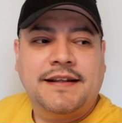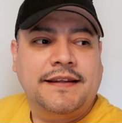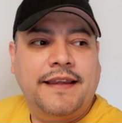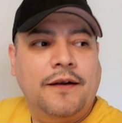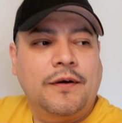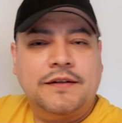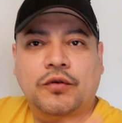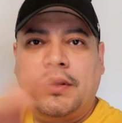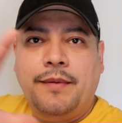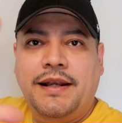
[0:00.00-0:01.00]
que tengo, las
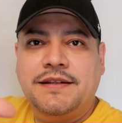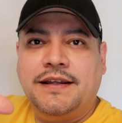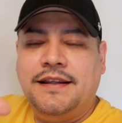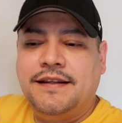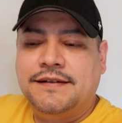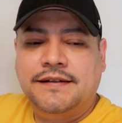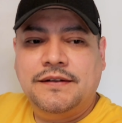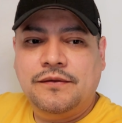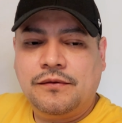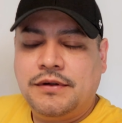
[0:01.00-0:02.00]
JBL chiquitas,
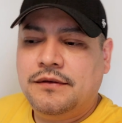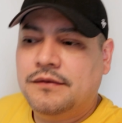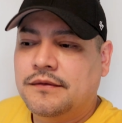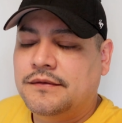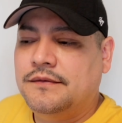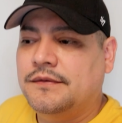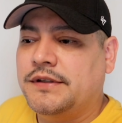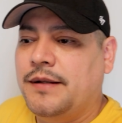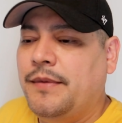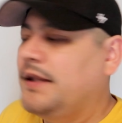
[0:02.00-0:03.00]
hacen un ruido
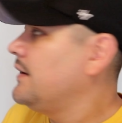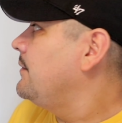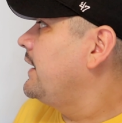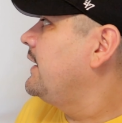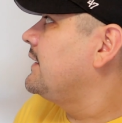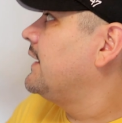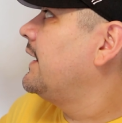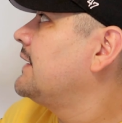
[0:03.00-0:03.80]
tremendo, imagínate ya